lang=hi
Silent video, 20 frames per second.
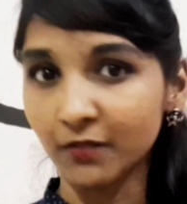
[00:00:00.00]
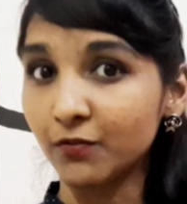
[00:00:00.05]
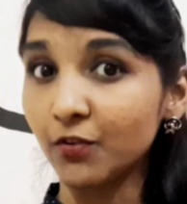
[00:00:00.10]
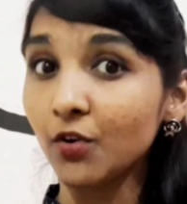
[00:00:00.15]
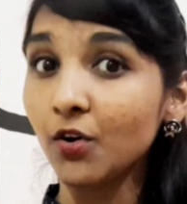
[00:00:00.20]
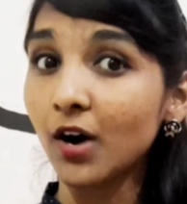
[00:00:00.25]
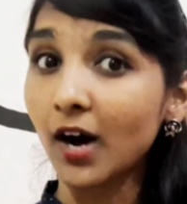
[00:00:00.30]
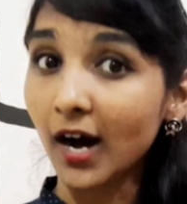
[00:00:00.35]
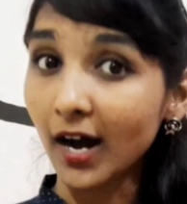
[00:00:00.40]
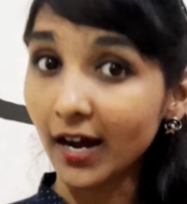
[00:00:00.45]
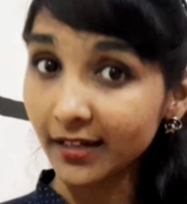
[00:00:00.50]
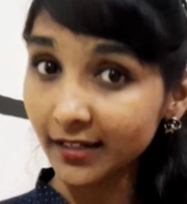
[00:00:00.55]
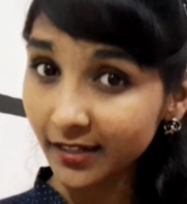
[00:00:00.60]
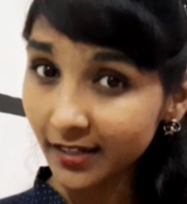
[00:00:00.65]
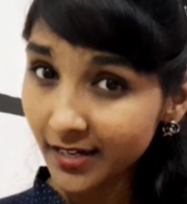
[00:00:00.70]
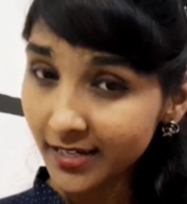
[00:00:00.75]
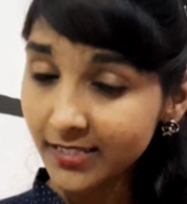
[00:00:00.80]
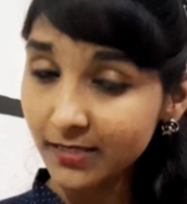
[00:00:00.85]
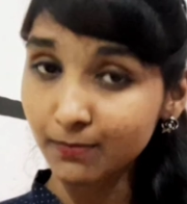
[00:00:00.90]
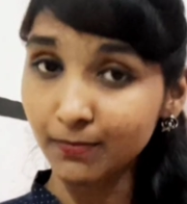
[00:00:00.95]
वो
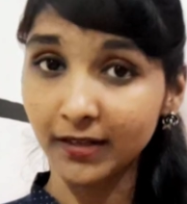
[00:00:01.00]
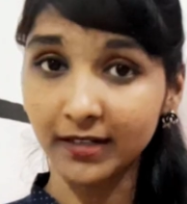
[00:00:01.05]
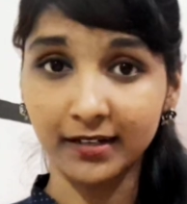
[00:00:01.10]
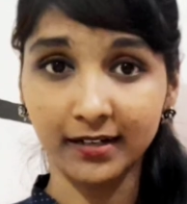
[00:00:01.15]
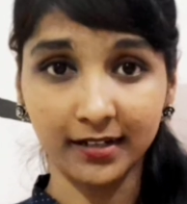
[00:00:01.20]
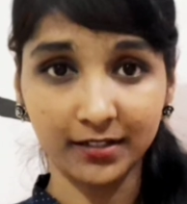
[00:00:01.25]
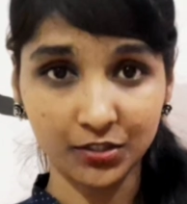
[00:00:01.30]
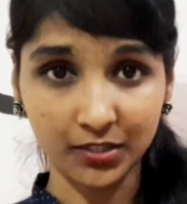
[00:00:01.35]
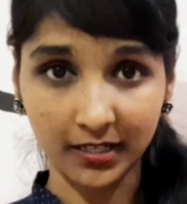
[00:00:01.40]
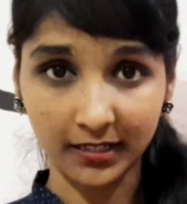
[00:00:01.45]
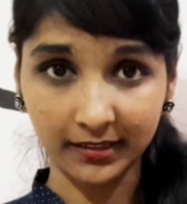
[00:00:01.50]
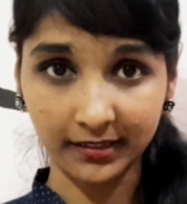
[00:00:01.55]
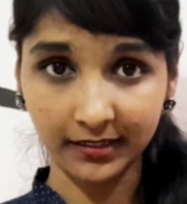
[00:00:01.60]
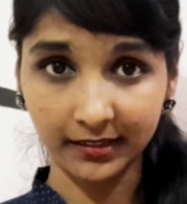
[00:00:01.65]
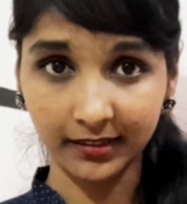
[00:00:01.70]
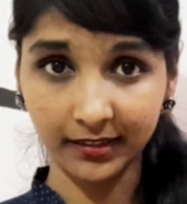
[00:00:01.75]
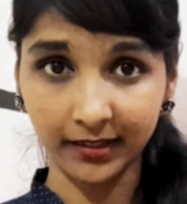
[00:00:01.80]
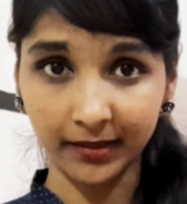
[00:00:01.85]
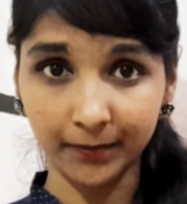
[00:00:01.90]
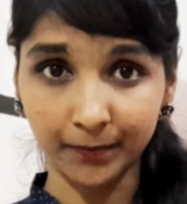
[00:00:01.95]
आईएएस बनना
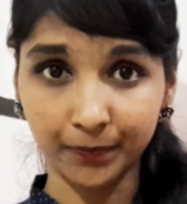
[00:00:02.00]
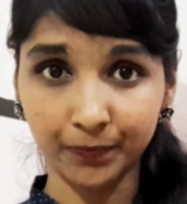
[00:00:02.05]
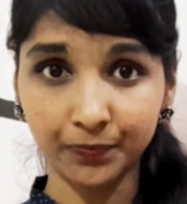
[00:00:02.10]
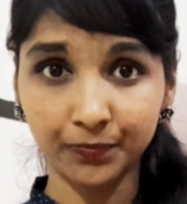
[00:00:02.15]
चाहते थे